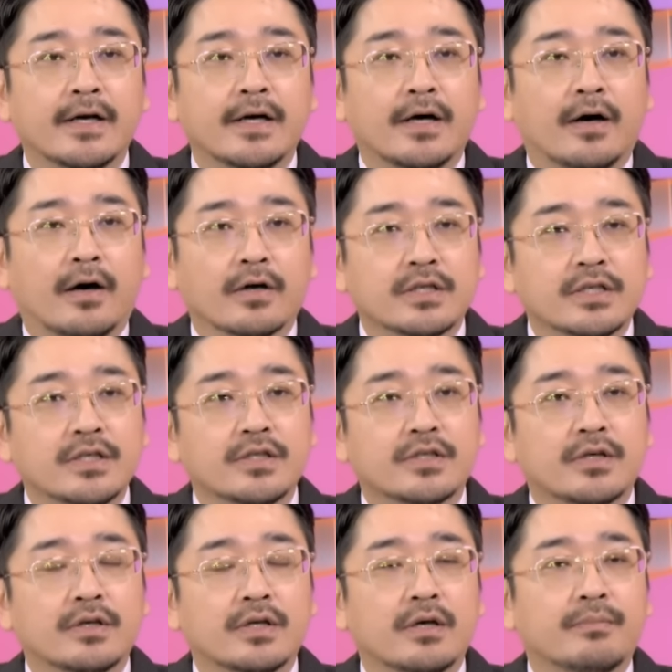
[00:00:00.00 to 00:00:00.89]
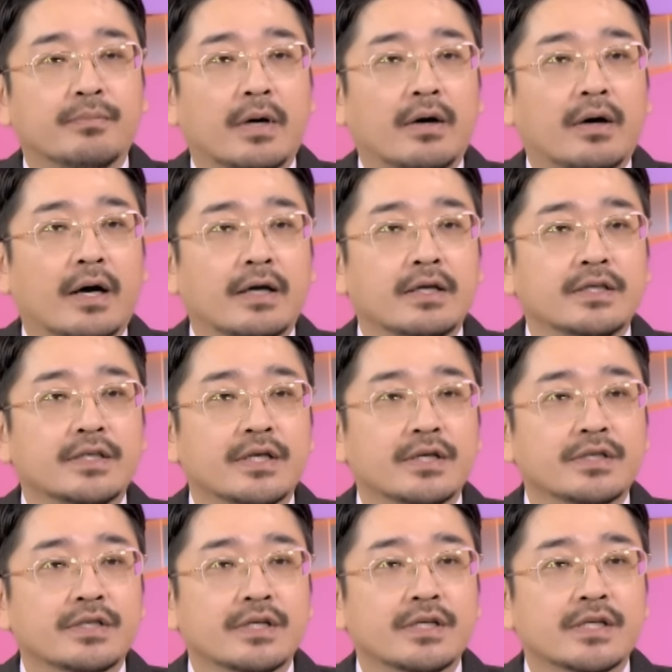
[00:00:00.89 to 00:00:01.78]
哦，其中呢包含
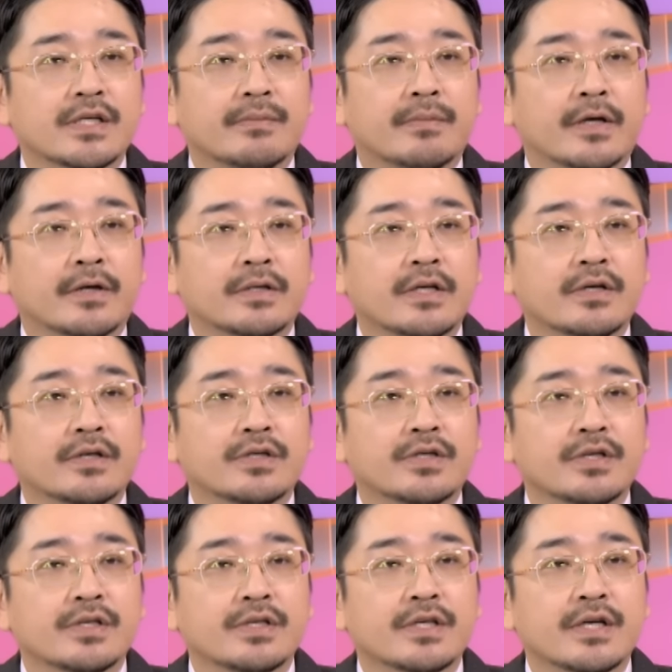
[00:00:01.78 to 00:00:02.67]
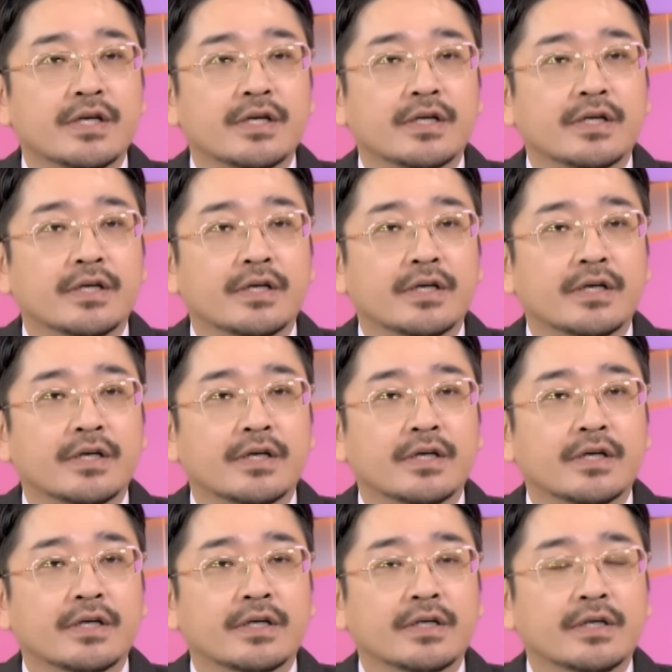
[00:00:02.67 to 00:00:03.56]
像是什么，像是这个。